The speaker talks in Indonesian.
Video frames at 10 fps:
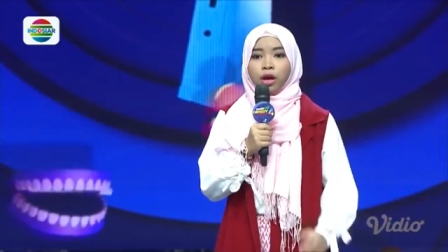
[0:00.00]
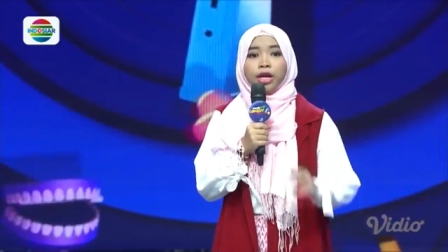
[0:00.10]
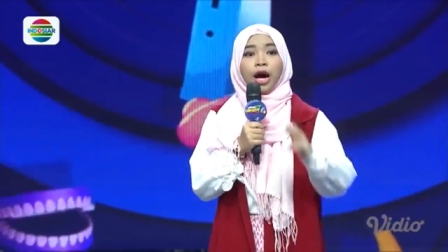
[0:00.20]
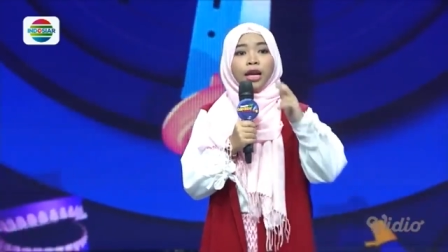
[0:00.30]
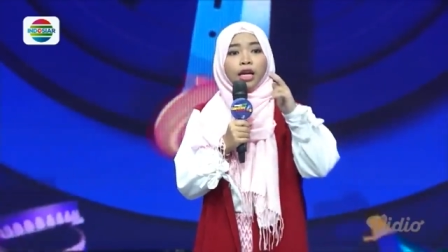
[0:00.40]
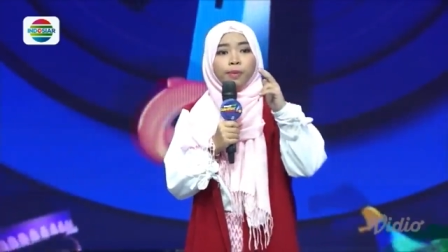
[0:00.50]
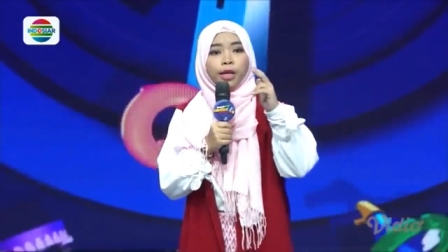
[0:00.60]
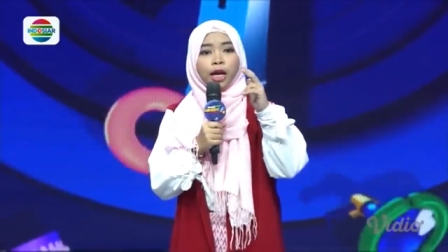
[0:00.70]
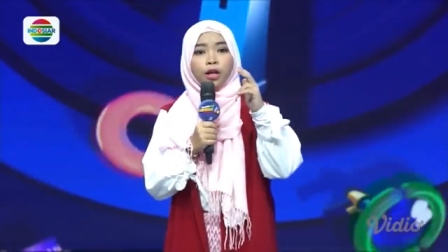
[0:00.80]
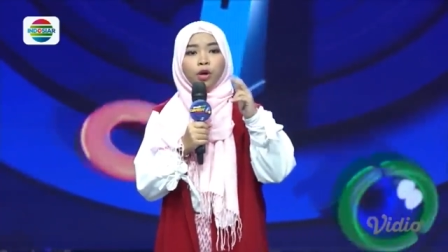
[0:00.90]
Yang ada di
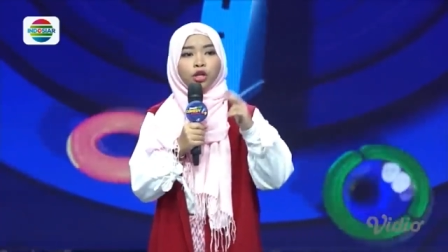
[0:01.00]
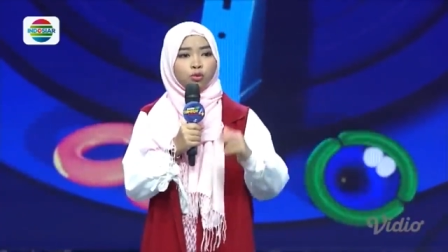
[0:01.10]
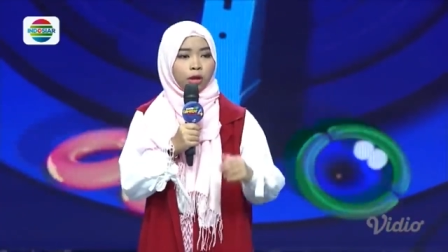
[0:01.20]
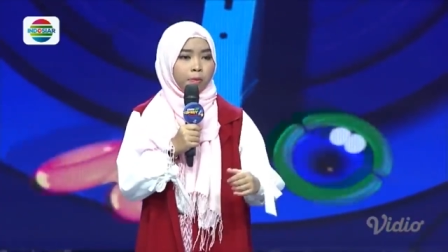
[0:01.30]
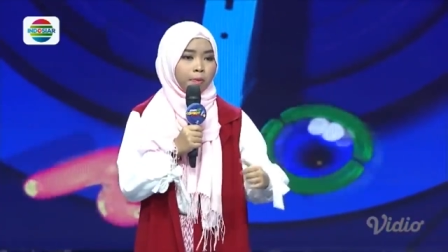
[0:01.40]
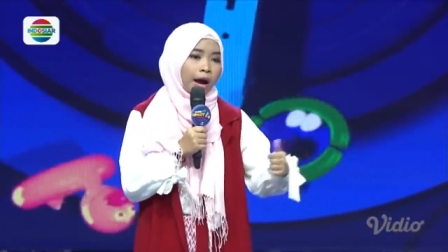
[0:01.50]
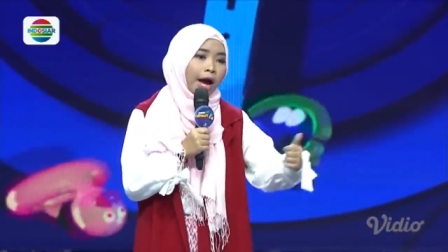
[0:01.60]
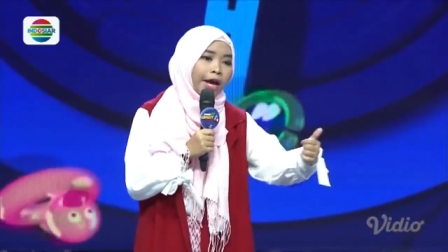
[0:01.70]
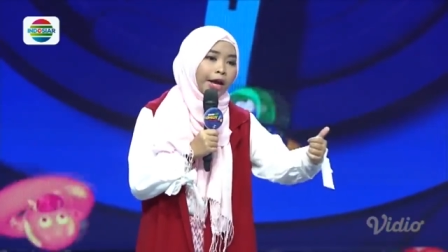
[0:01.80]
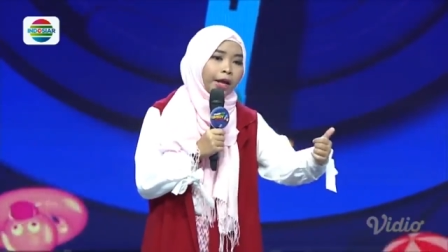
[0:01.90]
pikiran gue nih cuman
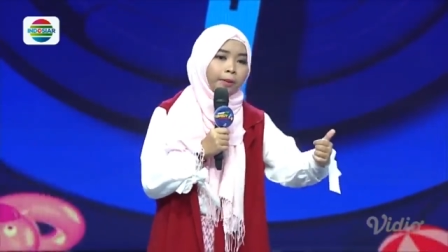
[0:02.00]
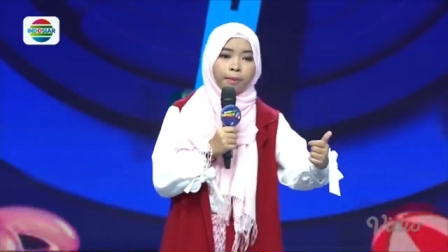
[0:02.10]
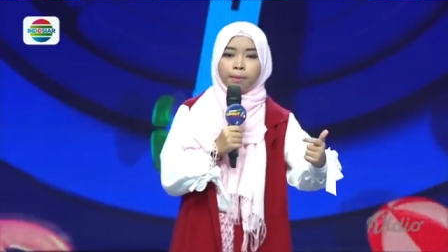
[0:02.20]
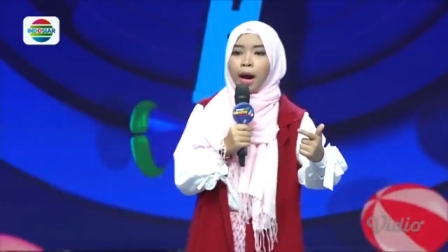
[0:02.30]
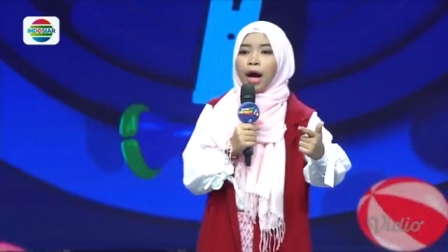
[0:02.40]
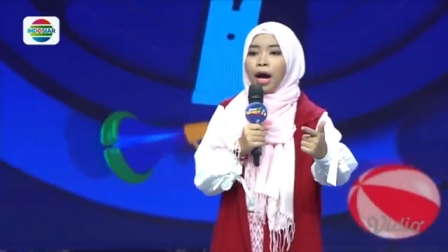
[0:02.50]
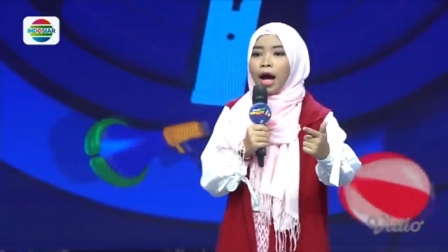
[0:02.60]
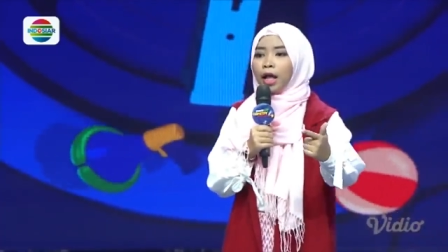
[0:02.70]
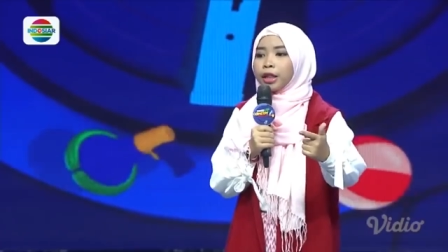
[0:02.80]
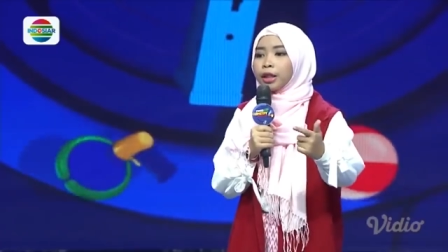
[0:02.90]
main,
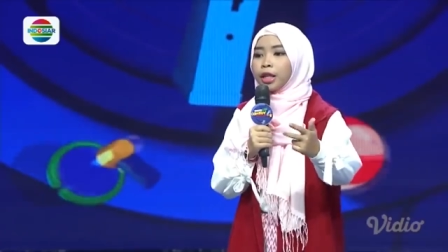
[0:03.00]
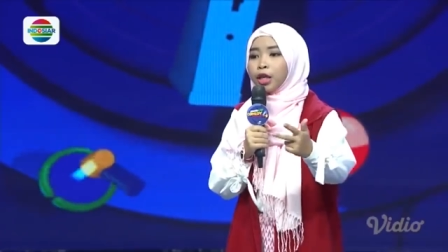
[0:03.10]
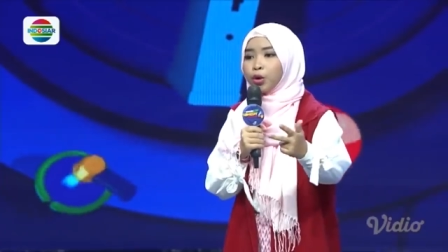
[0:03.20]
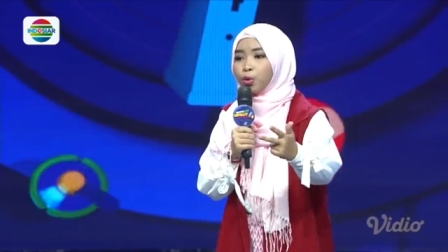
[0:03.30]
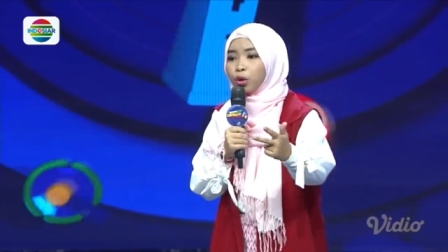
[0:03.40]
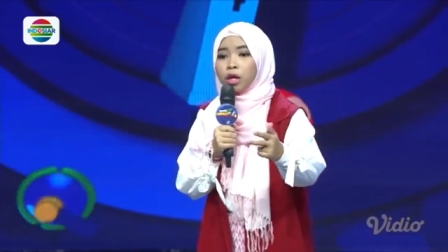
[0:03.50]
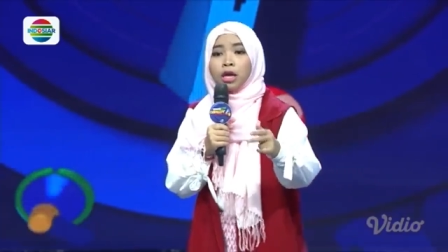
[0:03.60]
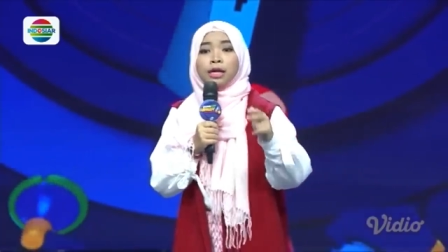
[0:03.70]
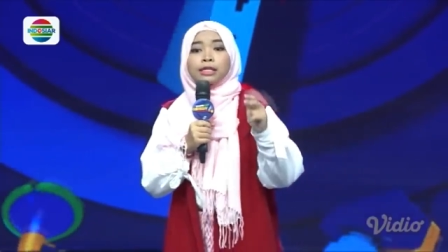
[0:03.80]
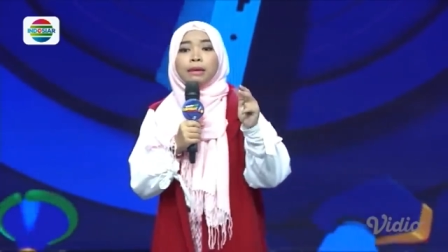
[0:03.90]
makan, tidur,
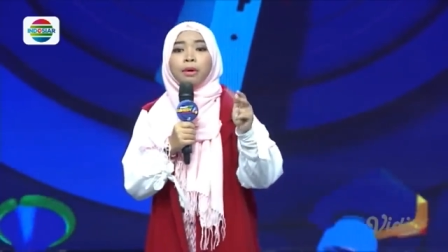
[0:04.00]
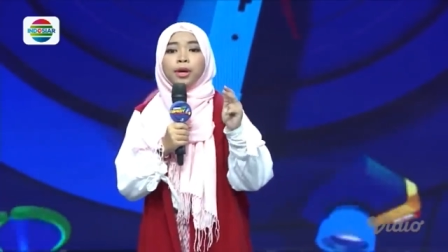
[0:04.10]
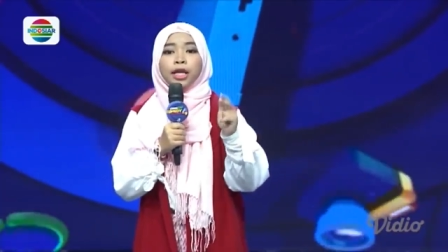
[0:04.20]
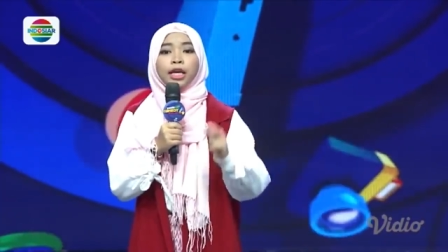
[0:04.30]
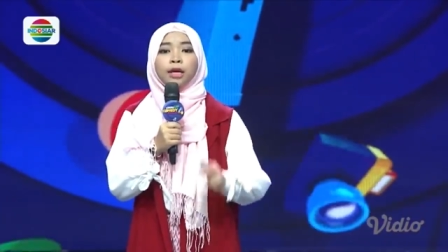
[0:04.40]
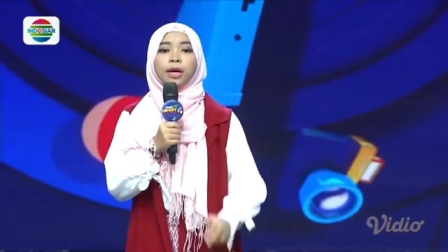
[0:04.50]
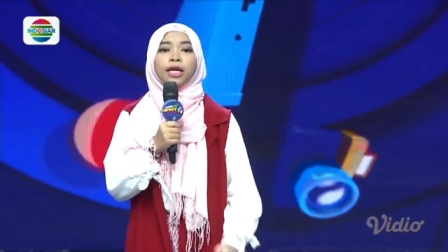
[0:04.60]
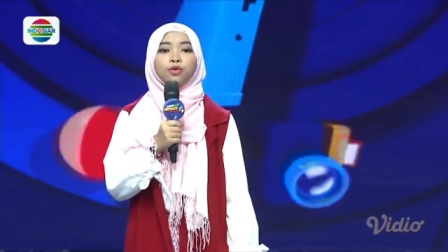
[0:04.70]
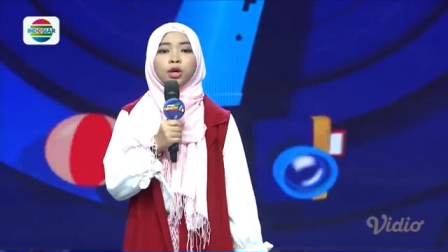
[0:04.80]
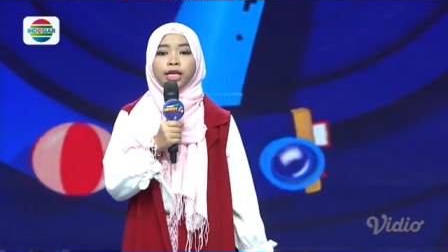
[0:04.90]
sama mikirin gimana
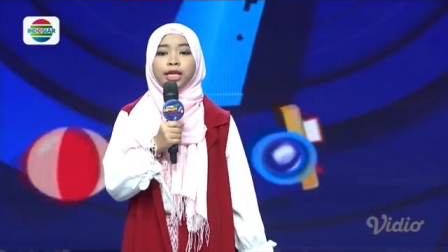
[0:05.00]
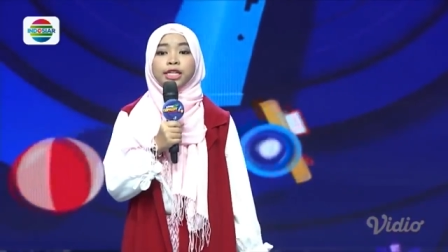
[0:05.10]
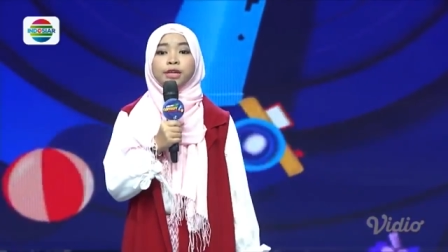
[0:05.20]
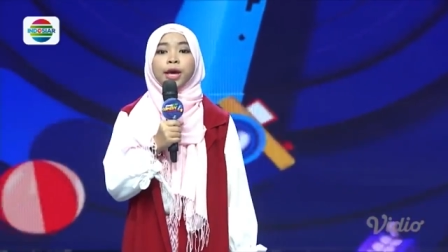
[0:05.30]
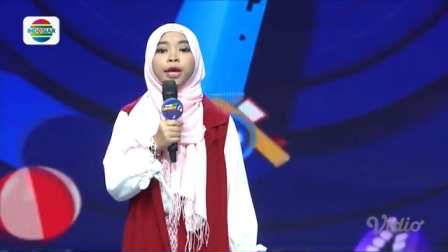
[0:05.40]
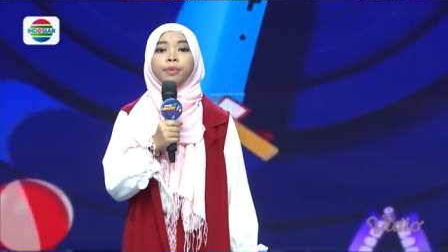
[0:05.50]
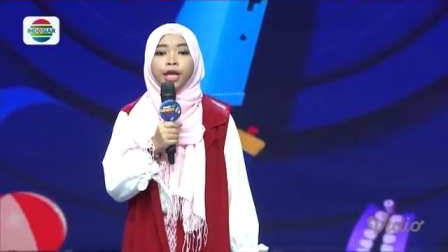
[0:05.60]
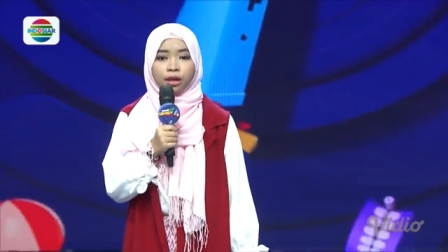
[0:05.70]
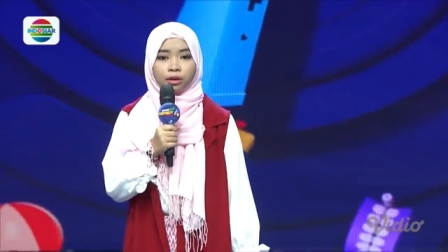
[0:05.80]
gue caranya jadi Barbie.